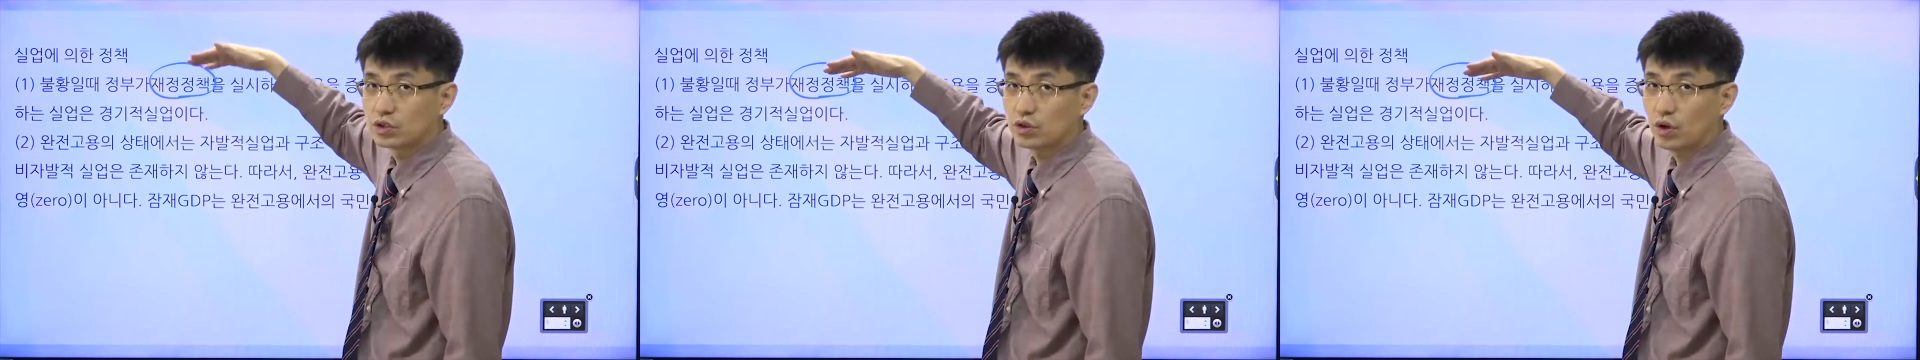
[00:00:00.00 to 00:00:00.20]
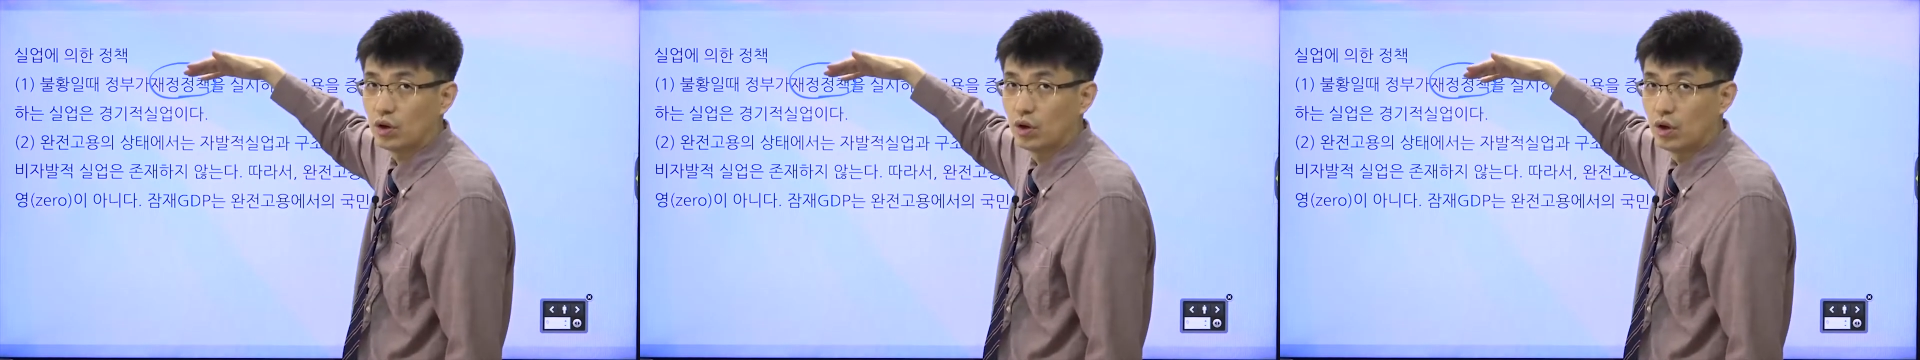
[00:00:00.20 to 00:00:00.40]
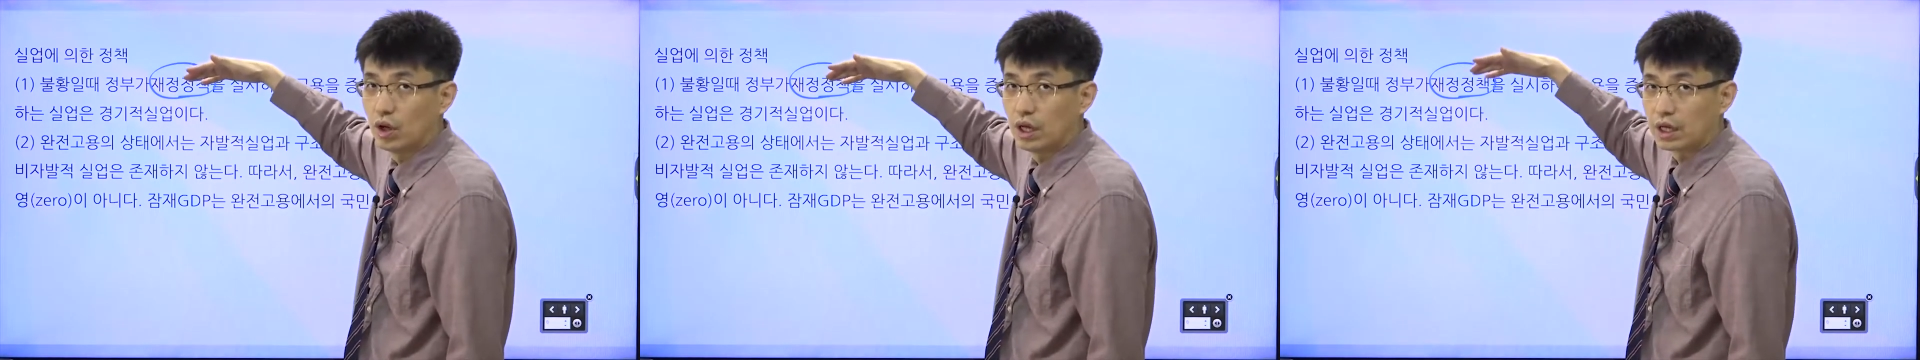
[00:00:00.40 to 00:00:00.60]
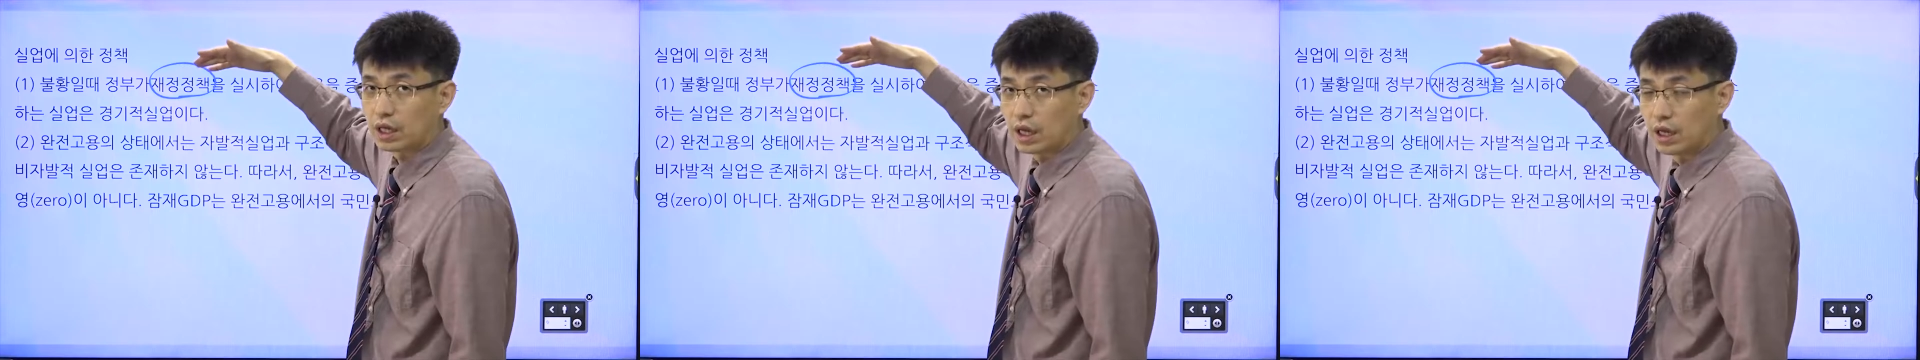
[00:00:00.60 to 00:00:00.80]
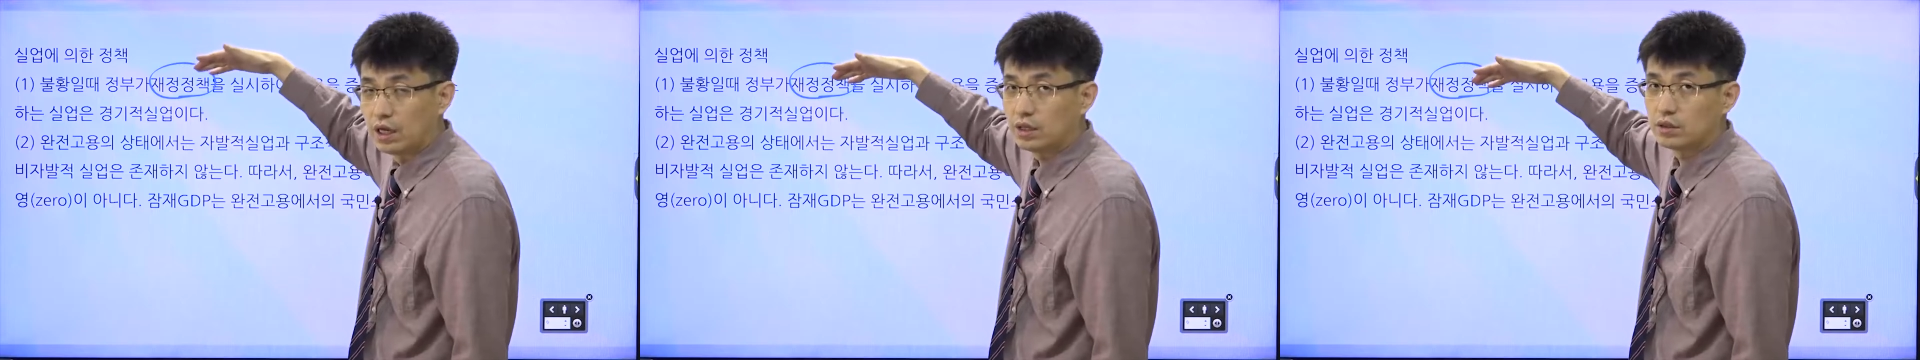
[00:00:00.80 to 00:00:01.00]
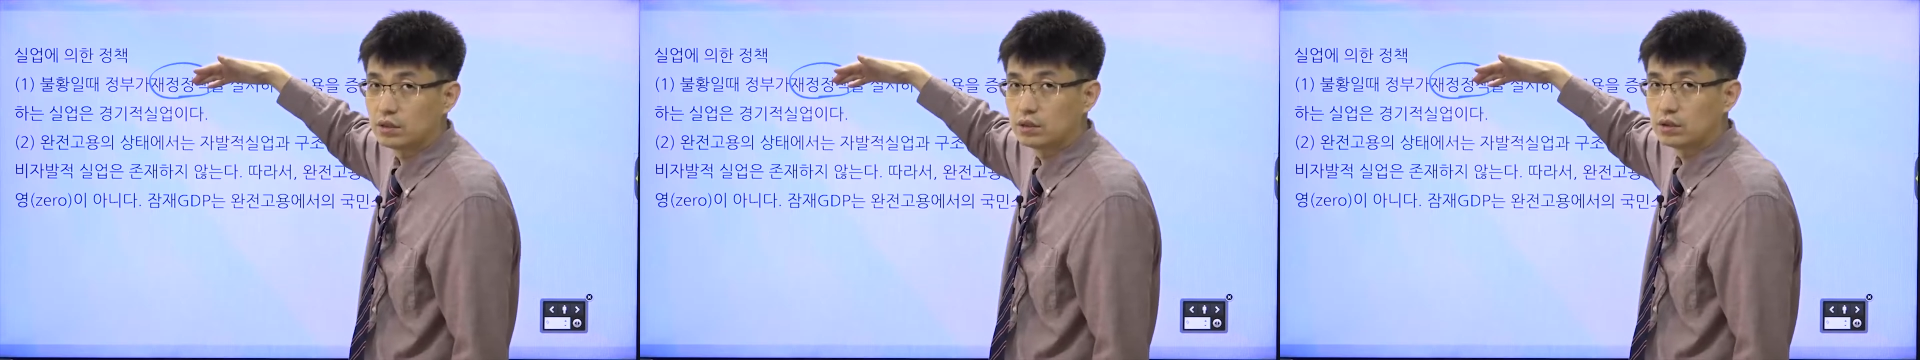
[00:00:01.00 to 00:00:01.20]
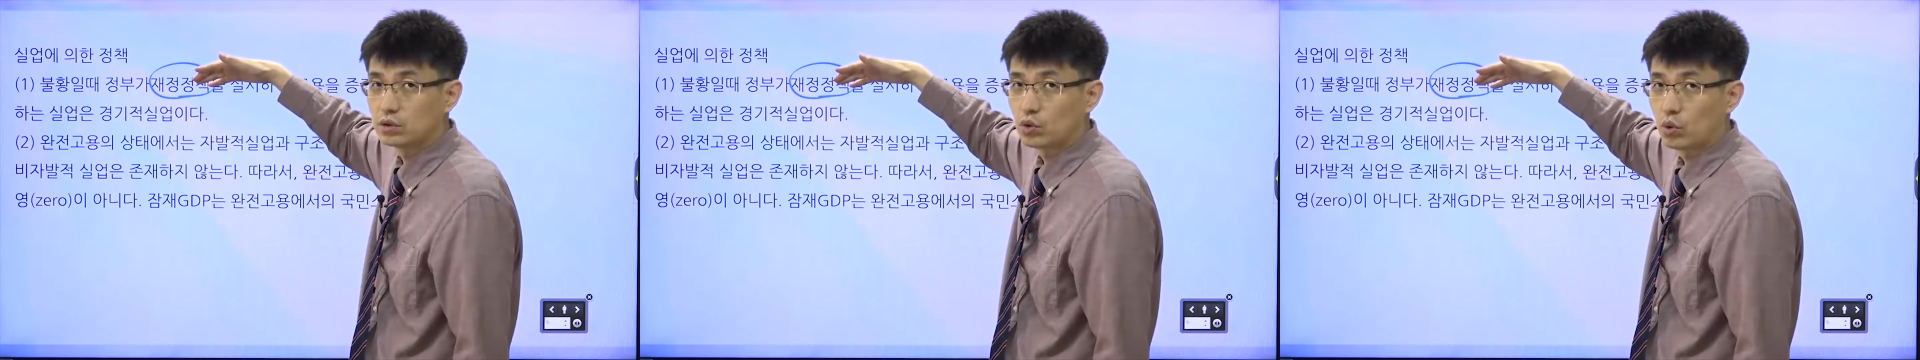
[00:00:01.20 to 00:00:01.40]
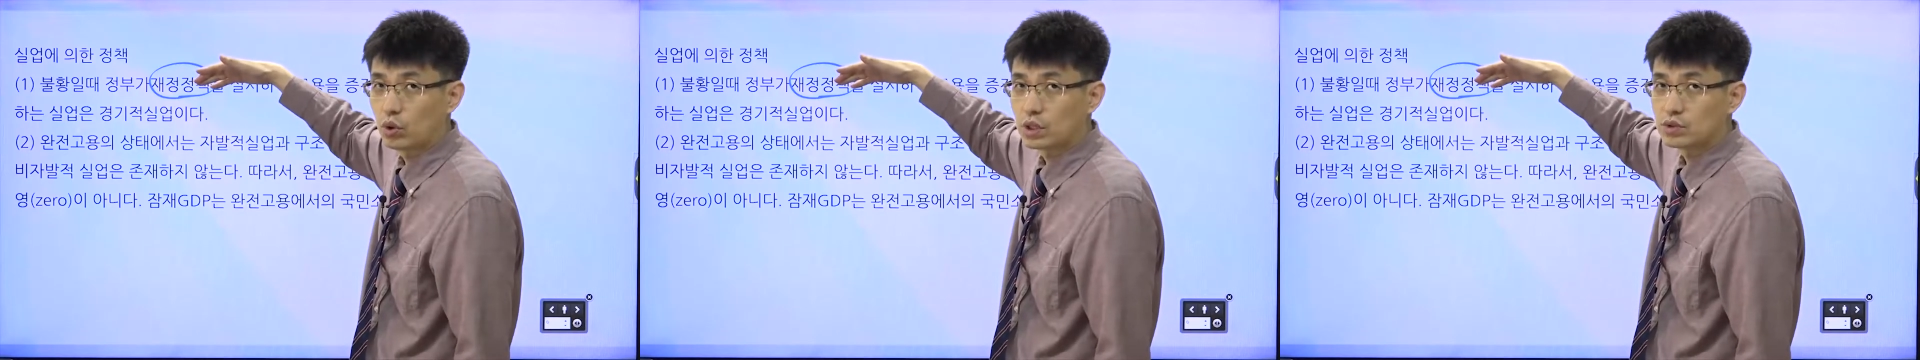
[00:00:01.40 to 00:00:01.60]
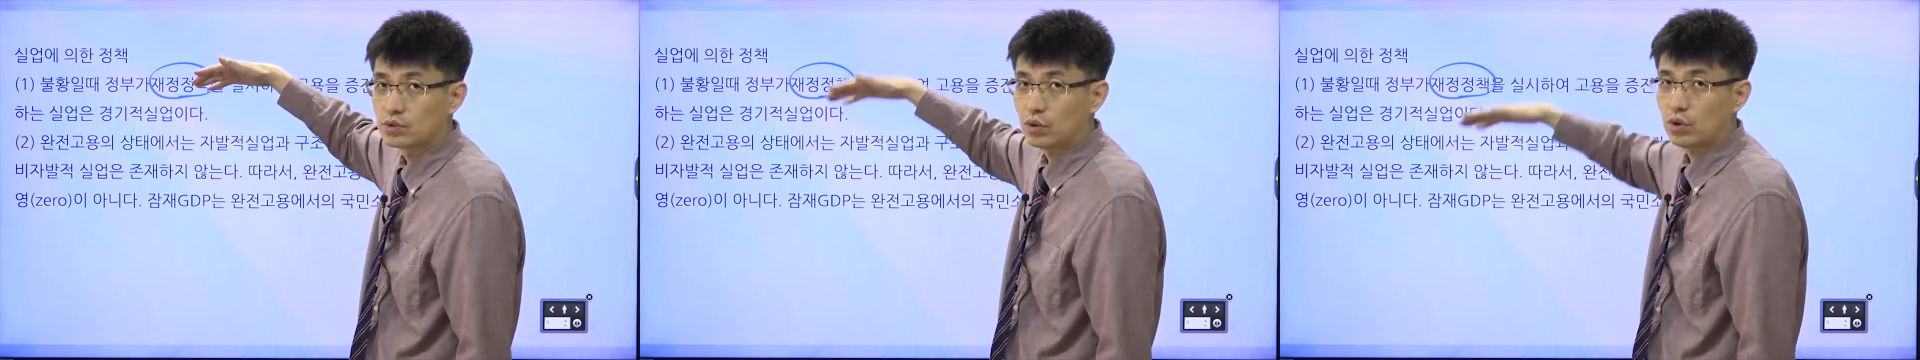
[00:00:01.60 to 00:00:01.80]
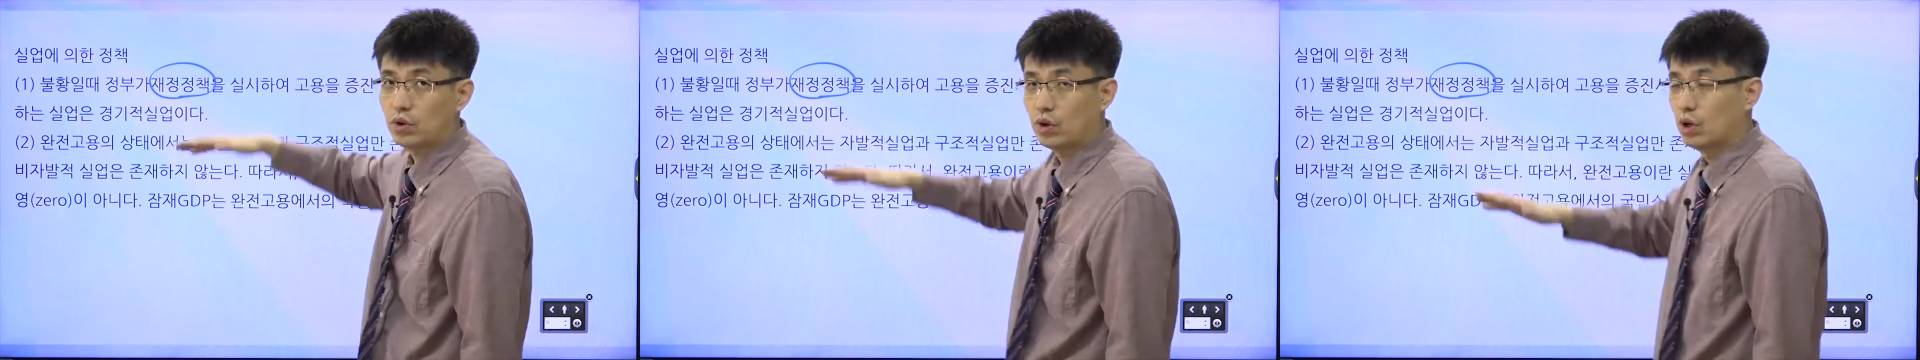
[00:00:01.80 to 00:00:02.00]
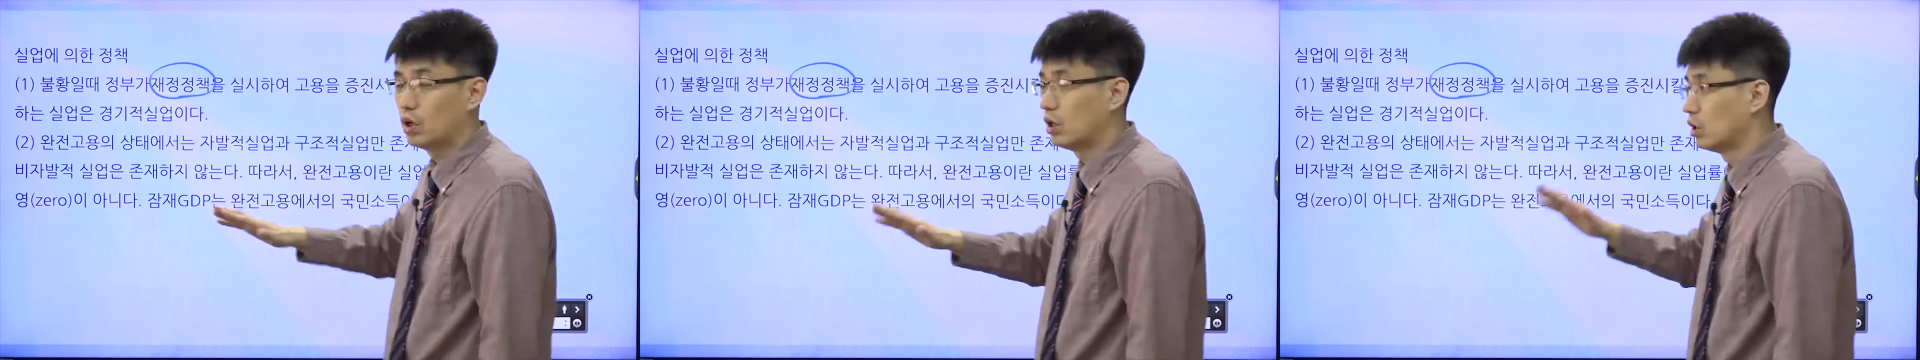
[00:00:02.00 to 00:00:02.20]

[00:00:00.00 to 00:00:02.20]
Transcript: 있죠? 걔네들을 통해서